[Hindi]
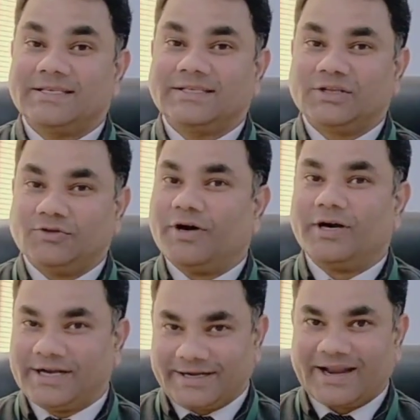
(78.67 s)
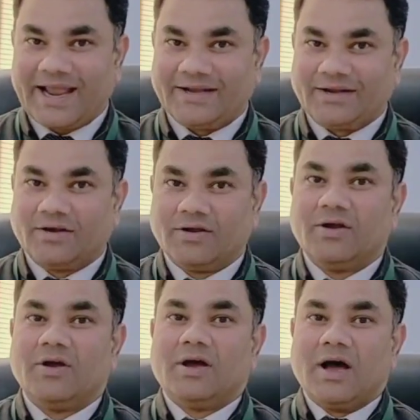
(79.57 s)
यस यू हर्ड इट राइट
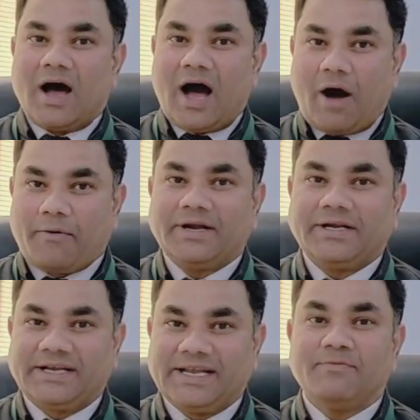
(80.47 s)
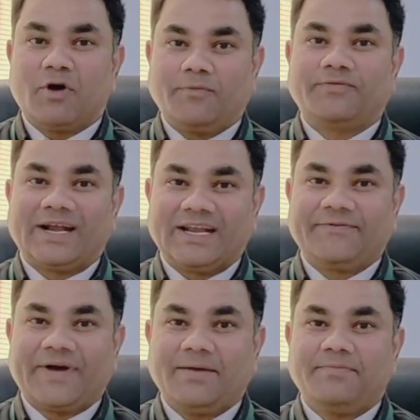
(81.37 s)
आवर टीम ऑफ
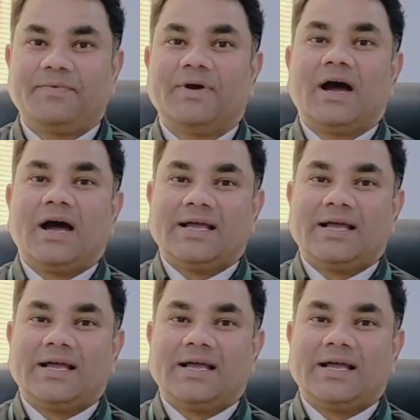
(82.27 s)
सर्टिफाइड